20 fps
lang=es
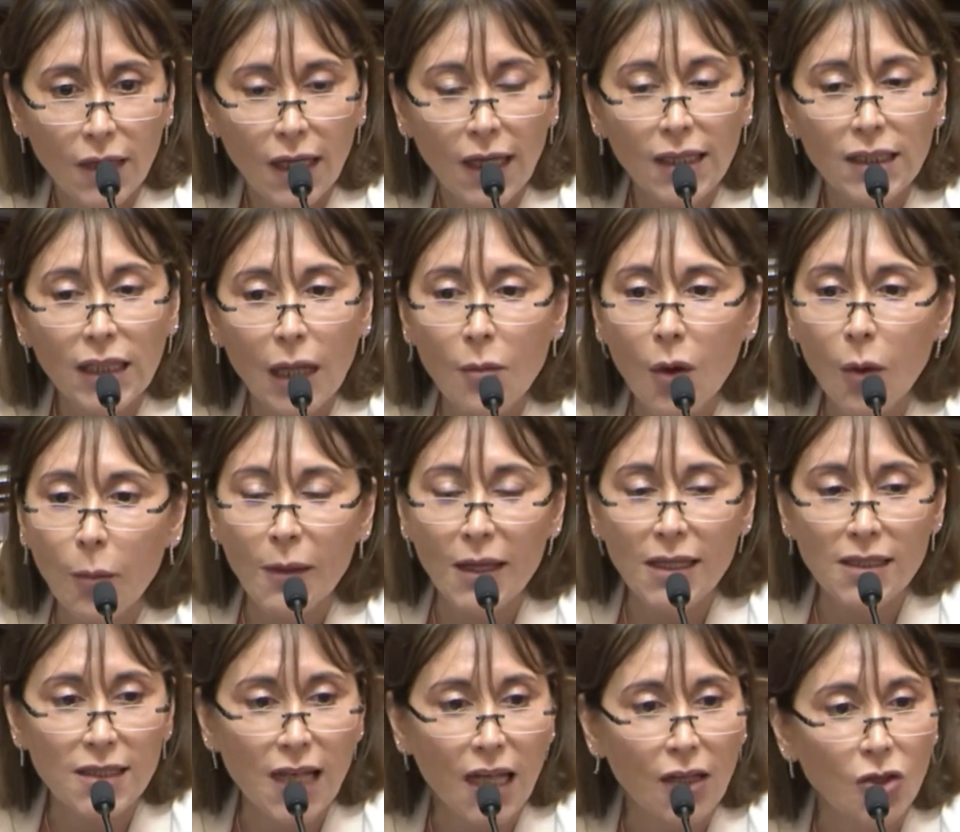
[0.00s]
Estamos
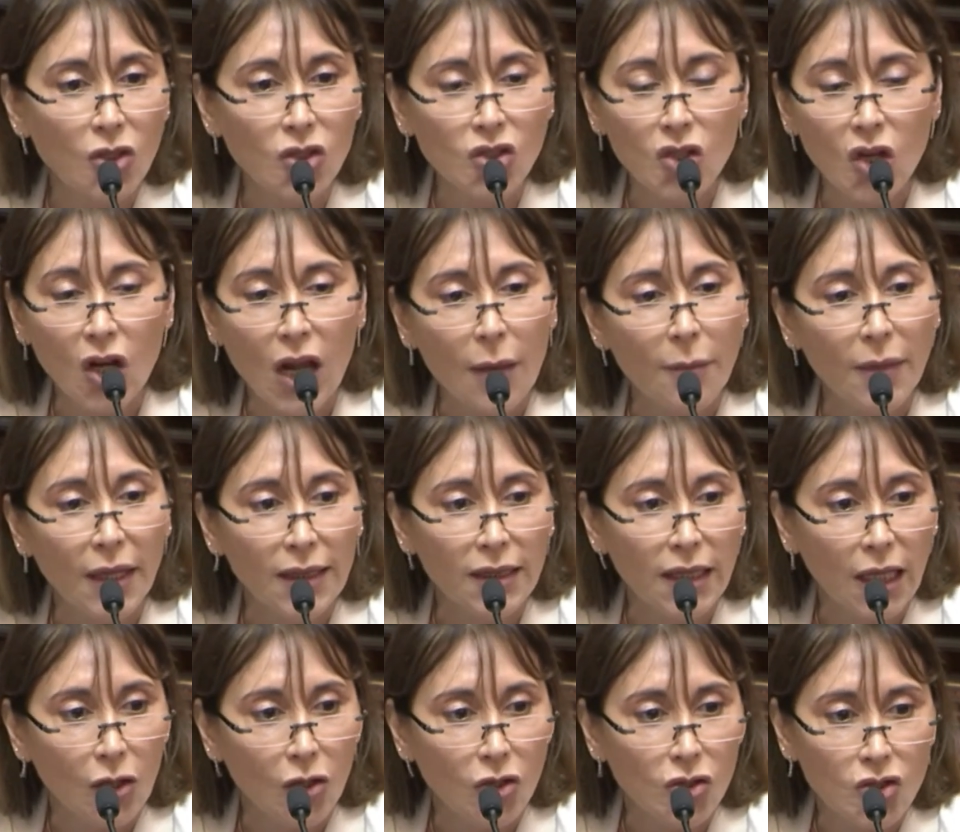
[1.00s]
pensando
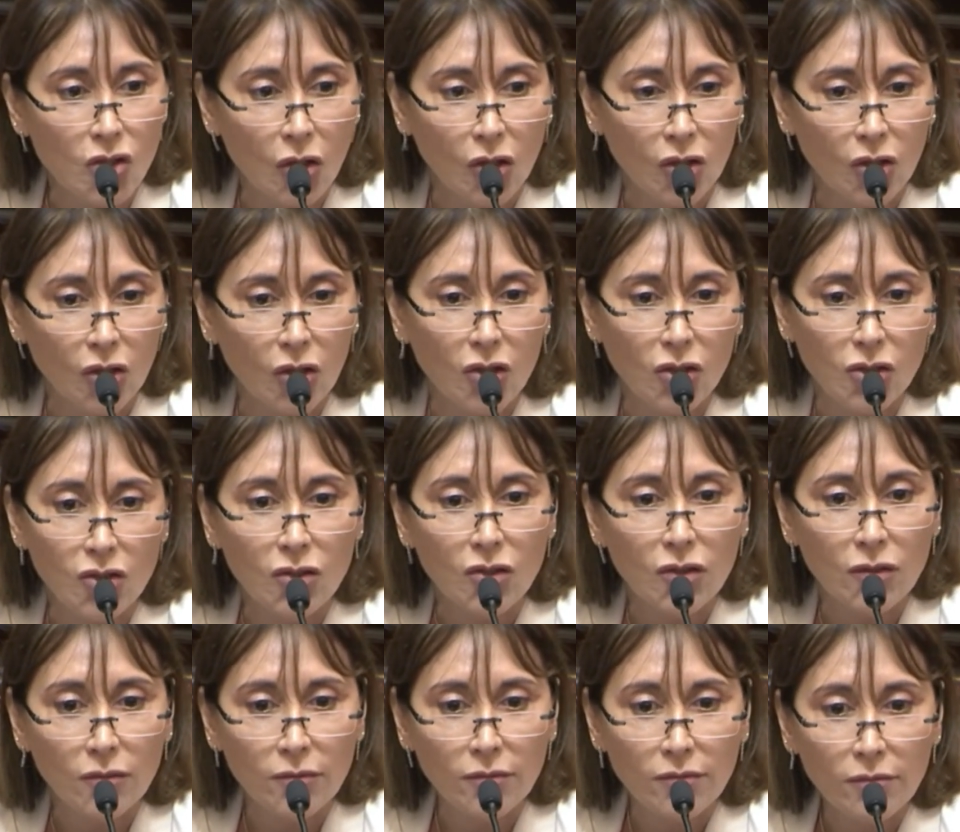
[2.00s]
solamente en nosotros
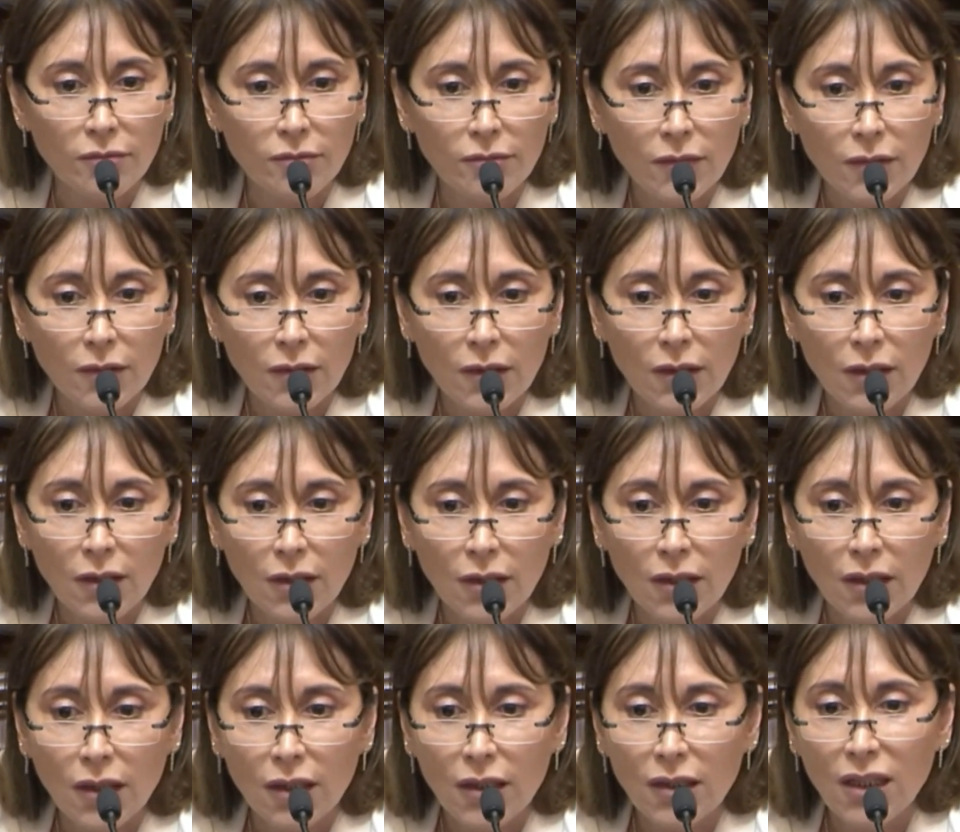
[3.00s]

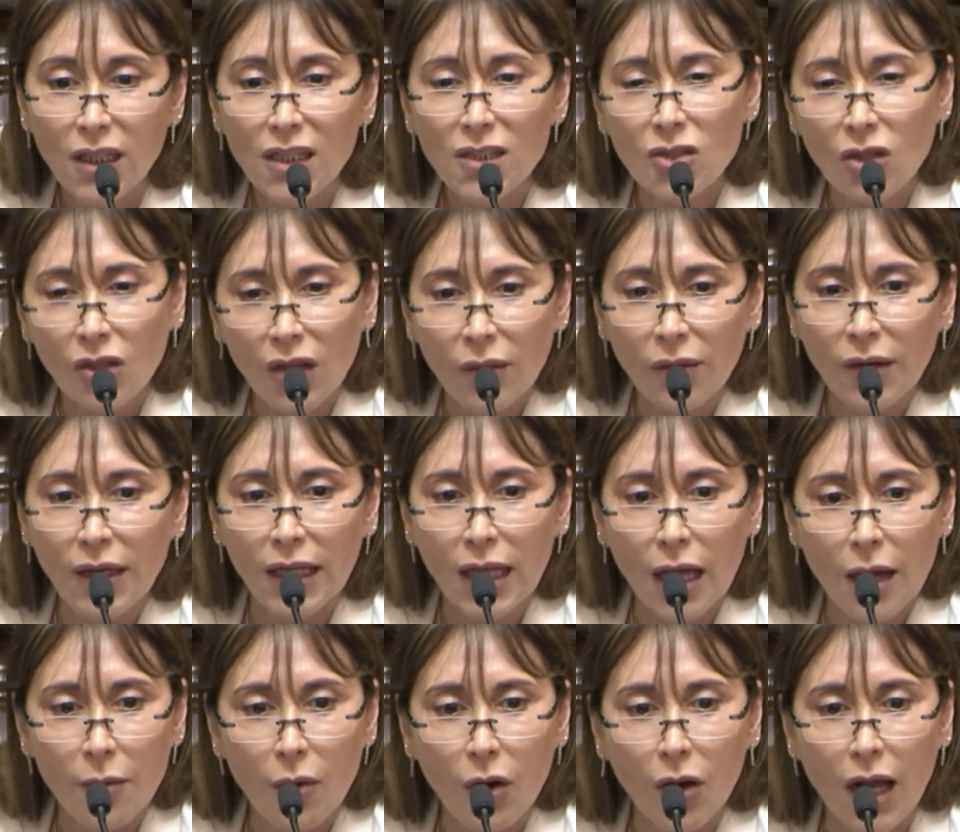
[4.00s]
y eso
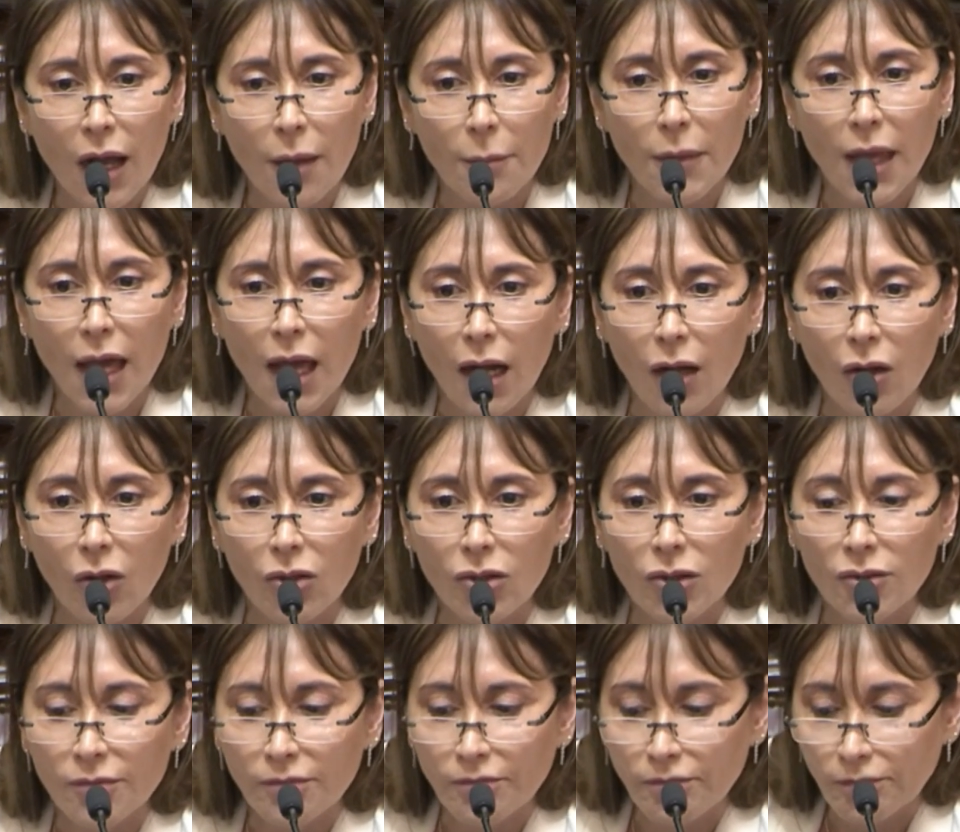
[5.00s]
deberíamos cambiarlo.